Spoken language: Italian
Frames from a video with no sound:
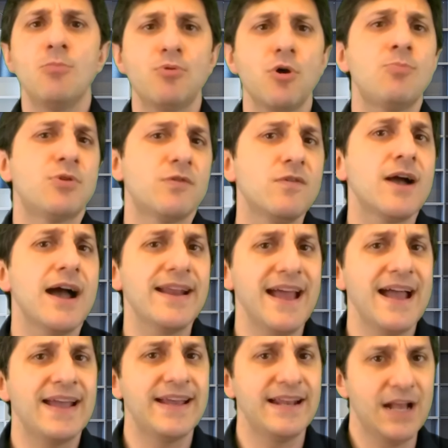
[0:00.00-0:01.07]
può provocare
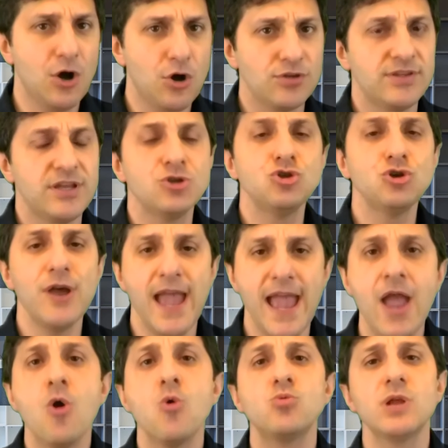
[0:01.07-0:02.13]
anche la gotta,
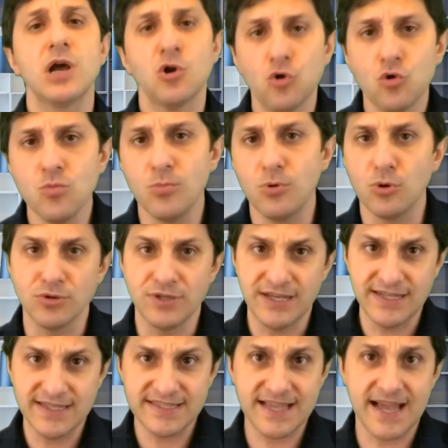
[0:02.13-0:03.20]
cioè un accumulo di
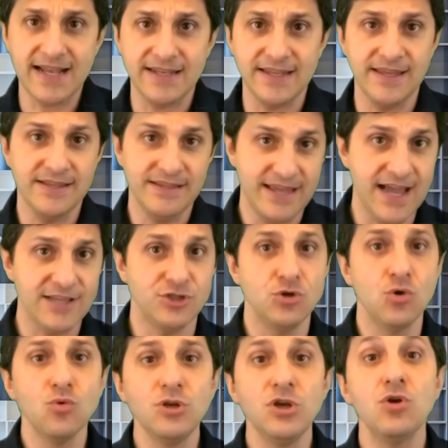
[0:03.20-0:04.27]
cristalli di
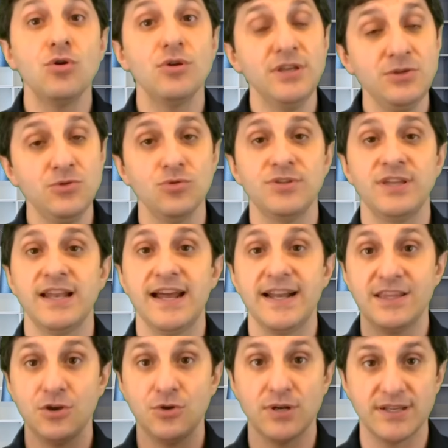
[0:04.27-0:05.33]
acido urico in tutte le
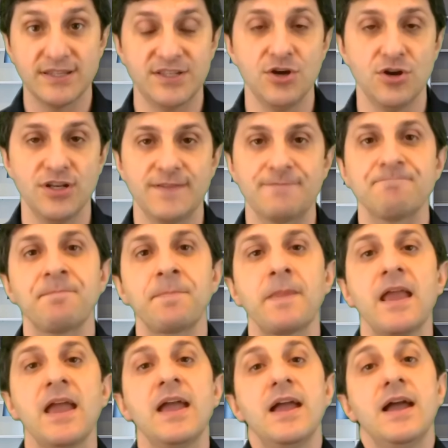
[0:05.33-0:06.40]
articolazioni.
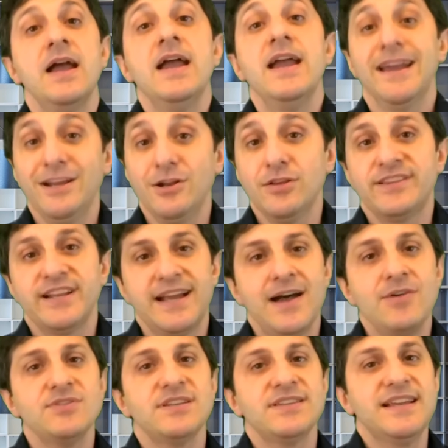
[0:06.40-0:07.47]
Inoltre a
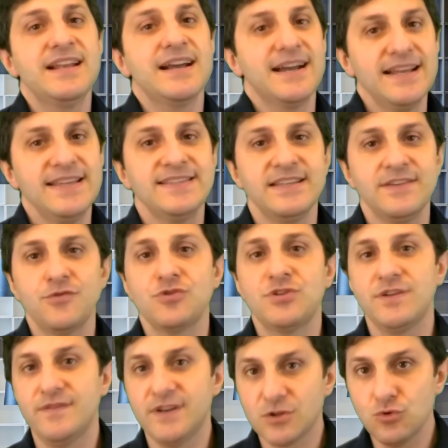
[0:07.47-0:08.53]
causa della carenza di
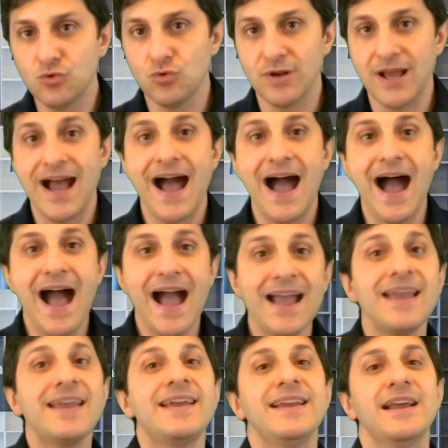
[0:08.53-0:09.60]
frutta e verdura
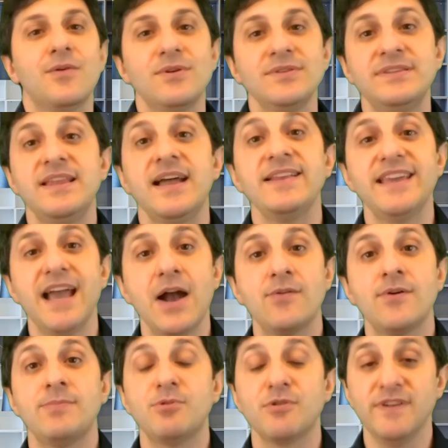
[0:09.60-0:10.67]
anche la quantità di
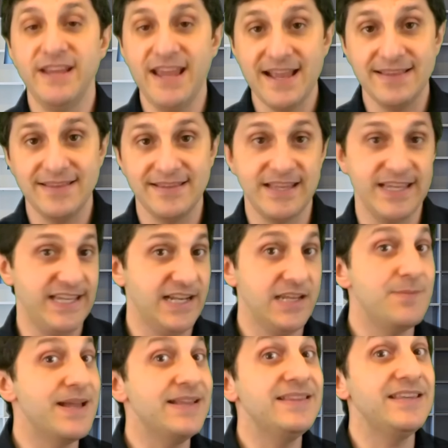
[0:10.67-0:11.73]
acqua proveniente dagli
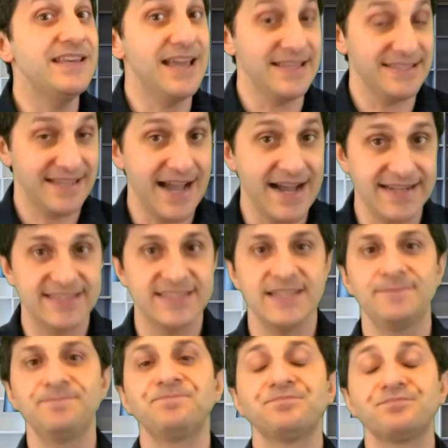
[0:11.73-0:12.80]
alimenti è scarsa.